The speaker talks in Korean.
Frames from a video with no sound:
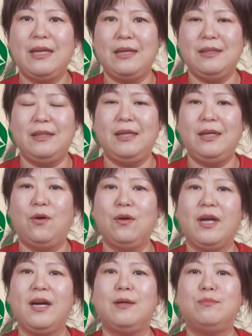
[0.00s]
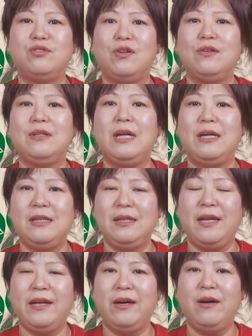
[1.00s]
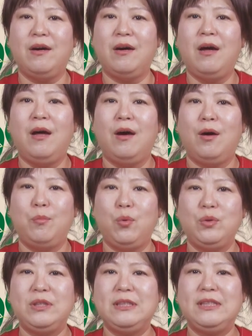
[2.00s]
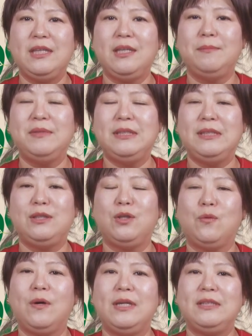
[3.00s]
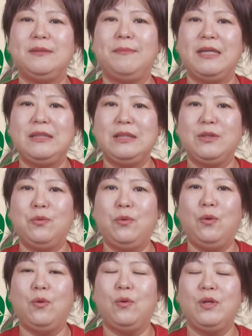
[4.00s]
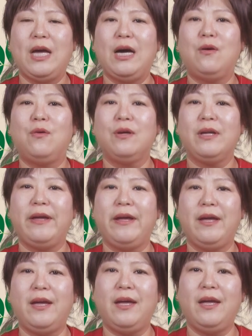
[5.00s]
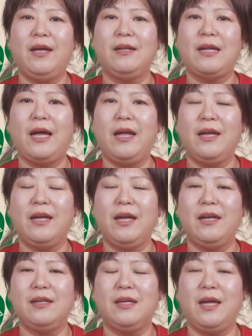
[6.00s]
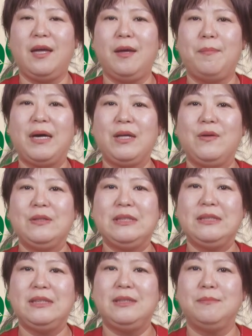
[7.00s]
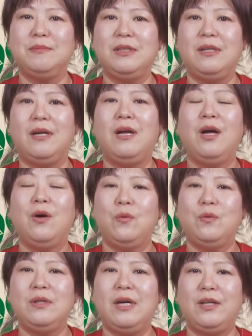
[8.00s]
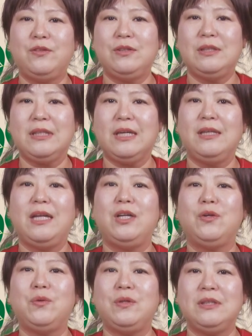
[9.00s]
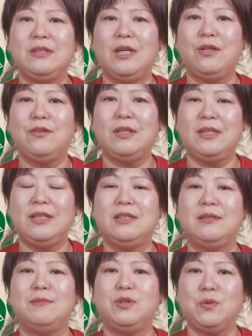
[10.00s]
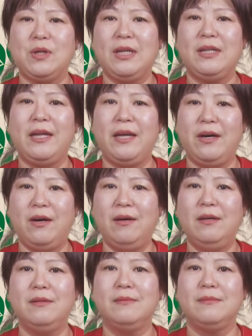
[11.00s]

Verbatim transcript: 닭띠 어깨가 무거운 날이네요 모든 책임을 지려고 하지 마시고 양 어깨에 나에게 이렇게 맡겨진 짐을 오늘 하루는 이렇게 내려놓는 하루가 됐으면 좋겠네요